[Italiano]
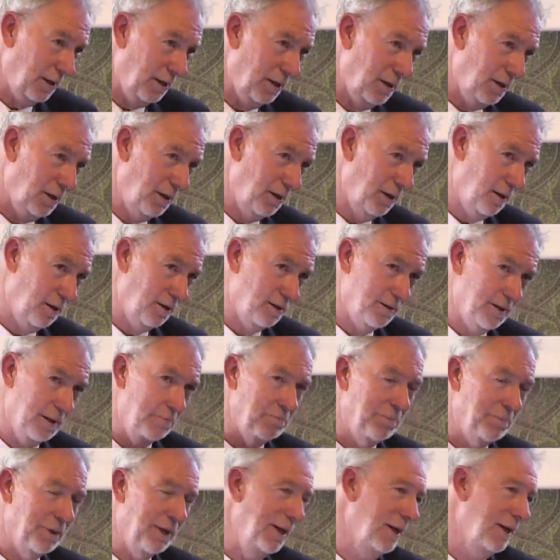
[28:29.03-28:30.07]
eh,
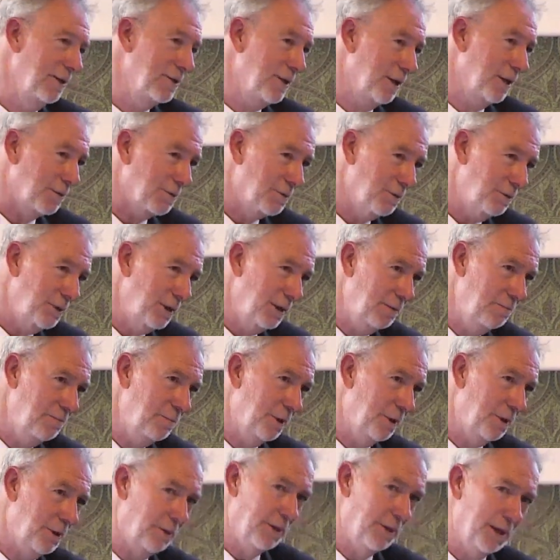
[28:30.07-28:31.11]
sempre accesso
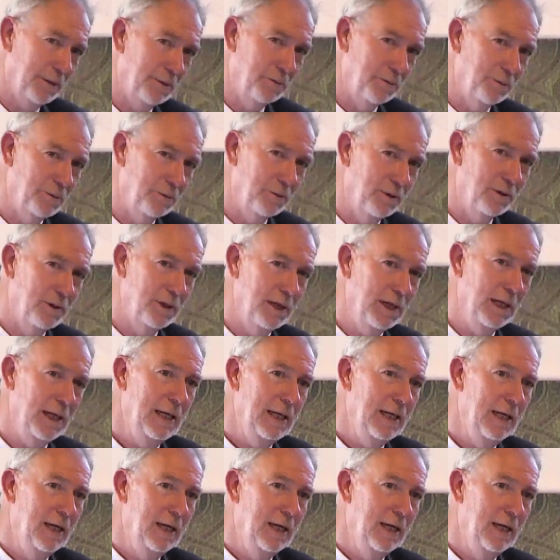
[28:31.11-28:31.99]
libero a tutti,